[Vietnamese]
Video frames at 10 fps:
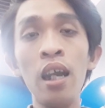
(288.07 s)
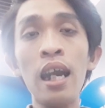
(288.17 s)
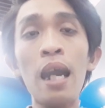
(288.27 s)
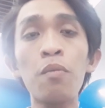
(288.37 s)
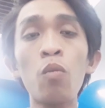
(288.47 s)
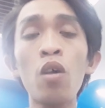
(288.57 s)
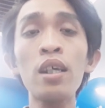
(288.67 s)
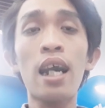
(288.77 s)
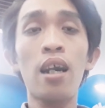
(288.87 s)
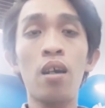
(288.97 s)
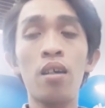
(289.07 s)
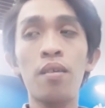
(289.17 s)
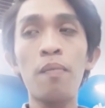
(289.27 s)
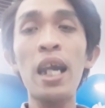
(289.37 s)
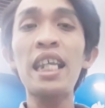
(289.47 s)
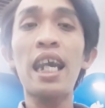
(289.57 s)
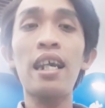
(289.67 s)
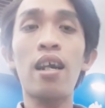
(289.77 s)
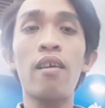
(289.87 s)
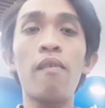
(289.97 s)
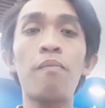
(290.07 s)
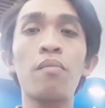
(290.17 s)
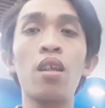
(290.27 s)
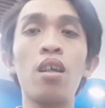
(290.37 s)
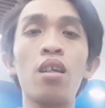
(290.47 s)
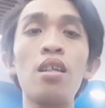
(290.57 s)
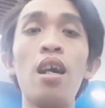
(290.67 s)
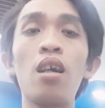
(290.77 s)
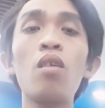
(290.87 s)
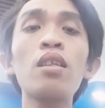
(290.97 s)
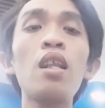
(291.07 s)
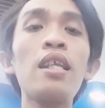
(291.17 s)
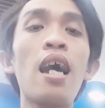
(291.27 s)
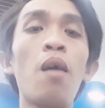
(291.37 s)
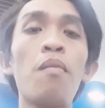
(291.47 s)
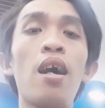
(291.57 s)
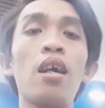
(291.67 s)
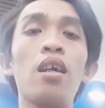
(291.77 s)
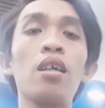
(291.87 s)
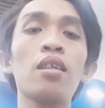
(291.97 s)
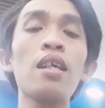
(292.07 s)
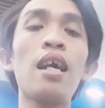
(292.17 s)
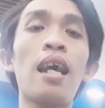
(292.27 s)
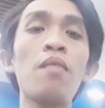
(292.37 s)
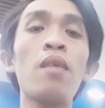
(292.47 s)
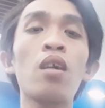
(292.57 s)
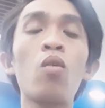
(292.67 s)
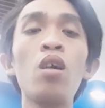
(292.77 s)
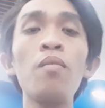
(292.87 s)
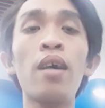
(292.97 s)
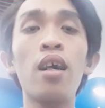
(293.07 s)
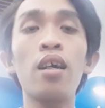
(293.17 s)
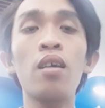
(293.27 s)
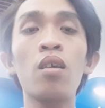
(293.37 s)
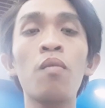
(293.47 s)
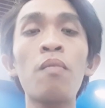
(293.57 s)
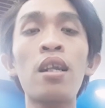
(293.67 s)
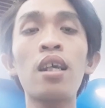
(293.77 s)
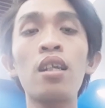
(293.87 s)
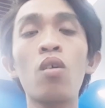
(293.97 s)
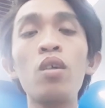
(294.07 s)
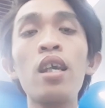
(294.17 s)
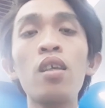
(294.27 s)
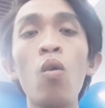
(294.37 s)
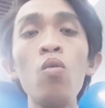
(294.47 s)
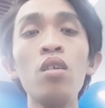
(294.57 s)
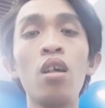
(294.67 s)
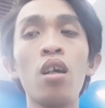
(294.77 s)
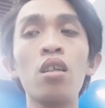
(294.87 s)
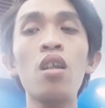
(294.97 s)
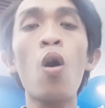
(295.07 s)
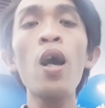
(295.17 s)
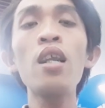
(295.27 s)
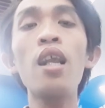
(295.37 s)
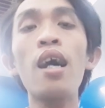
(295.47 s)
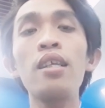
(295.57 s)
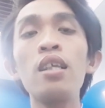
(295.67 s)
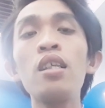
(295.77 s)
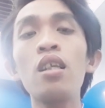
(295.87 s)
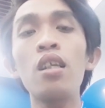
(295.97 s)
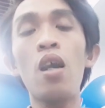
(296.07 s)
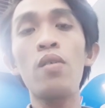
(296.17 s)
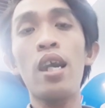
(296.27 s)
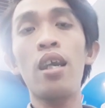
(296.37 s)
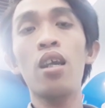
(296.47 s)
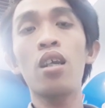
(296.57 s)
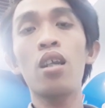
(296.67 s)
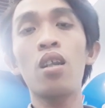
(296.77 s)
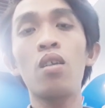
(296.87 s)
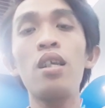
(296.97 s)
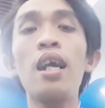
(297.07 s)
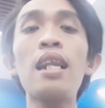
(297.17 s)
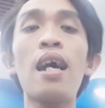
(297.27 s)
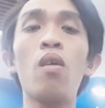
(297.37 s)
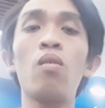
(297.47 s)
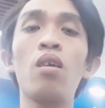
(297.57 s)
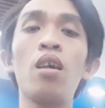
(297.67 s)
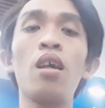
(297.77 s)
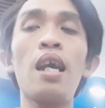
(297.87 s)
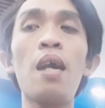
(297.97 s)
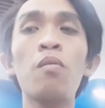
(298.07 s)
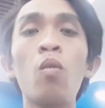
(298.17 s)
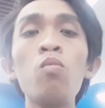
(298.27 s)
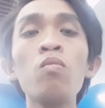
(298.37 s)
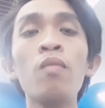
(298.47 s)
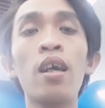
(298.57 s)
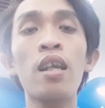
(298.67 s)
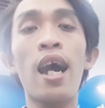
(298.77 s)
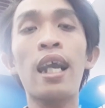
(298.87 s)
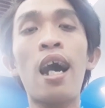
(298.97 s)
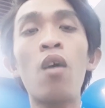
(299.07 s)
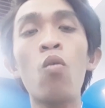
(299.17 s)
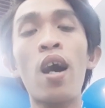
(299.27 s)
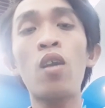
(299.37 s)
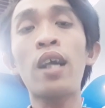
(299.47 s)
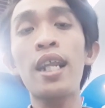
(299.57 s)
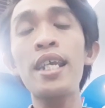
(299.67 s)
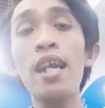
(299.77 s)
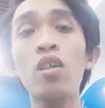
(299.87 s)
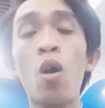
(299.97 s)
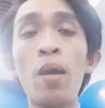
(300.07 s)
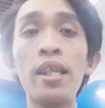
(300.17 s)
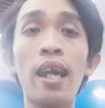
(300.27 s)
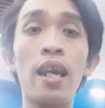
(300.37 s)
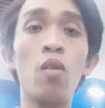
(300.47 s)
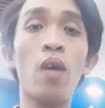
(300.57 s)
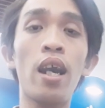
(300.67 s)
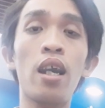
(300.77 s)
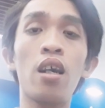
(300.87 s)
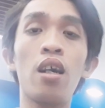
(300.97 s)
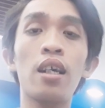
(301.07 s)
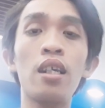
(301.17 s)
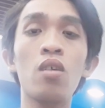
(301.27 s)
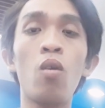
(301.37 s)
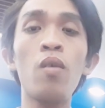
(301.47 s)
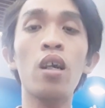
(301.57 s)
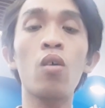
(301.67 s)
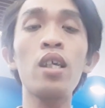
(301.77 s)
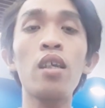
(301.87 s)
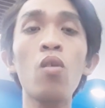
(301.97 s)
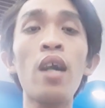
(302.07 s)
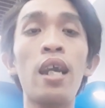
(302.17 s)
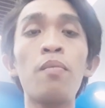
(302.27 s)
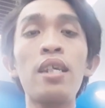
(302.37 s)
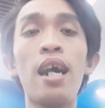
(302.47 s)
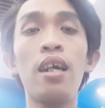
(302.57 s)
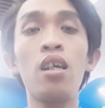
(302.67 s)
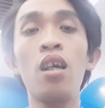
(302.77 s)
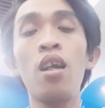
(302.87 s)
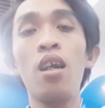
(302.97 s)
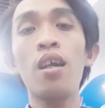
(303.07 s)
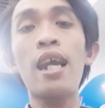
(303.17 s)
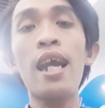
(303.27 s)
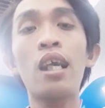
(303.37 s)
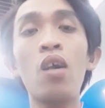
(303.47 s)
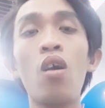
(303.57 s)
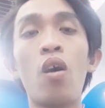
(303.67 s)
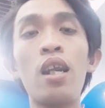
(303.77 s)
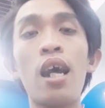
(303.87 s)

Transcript: em cũng nói rằng mấy anh chị rằng đừng có tin vào mà cái hình ảnh mà của mà bên kinh của di chú nói lên những điều gì như thế nào em cũng mà đề cao và nó cảnh giác cho mấy anh chị về ờ, kinh của mà ờ, của di chú hiện bây giờ đang kêu gọi